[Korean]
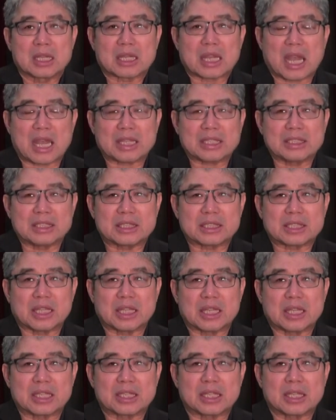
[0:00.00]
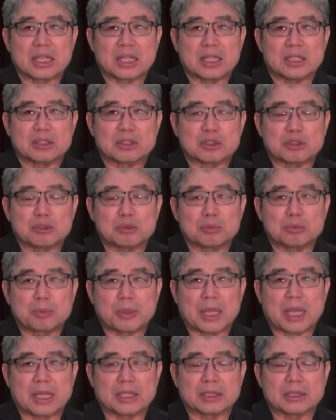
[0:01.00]
가이사에게
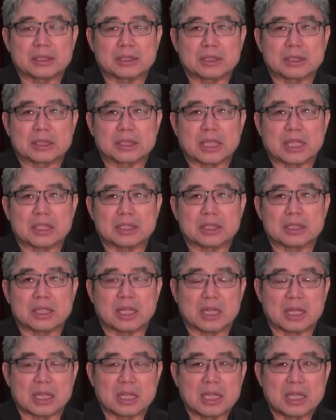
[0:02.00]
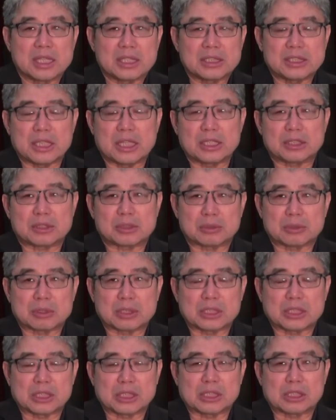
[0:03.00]
숭배하는 것이 아니라 예수
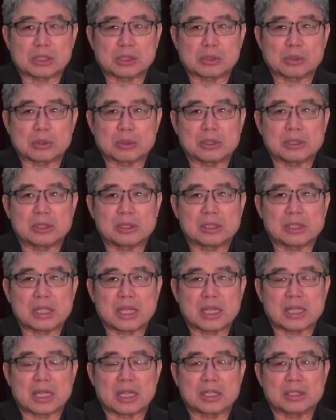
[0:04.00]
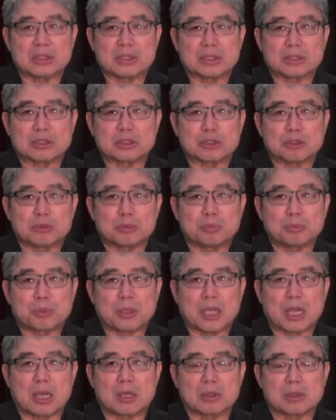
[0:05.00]
그리스도를 향하여
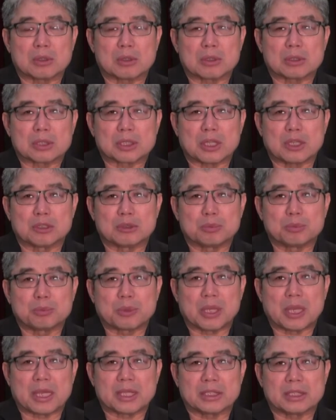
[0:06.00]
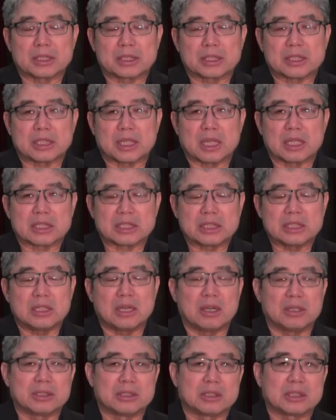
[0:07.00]
숭배하고 경배하였기에
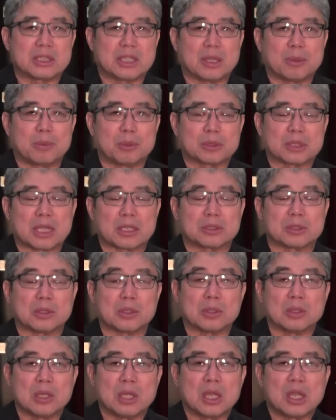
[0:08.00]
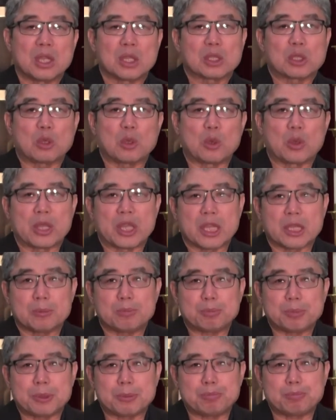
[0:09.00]
그 어느 때보다도
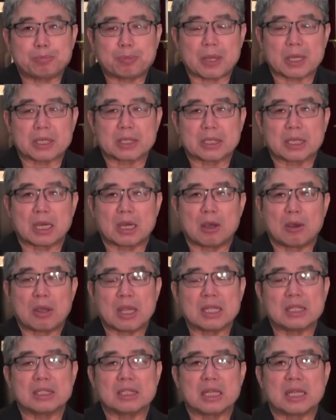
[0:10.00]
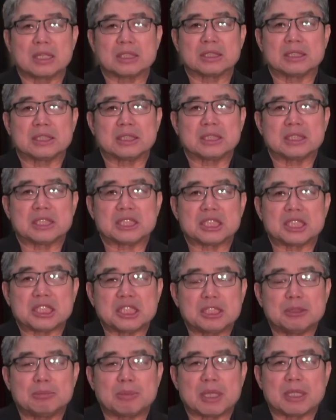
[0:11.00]
교회의 핍박과 환란이
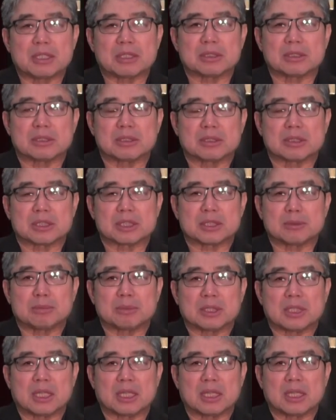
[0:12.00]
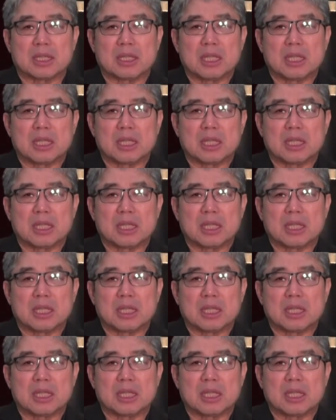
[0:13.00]
심하였던 것입니다.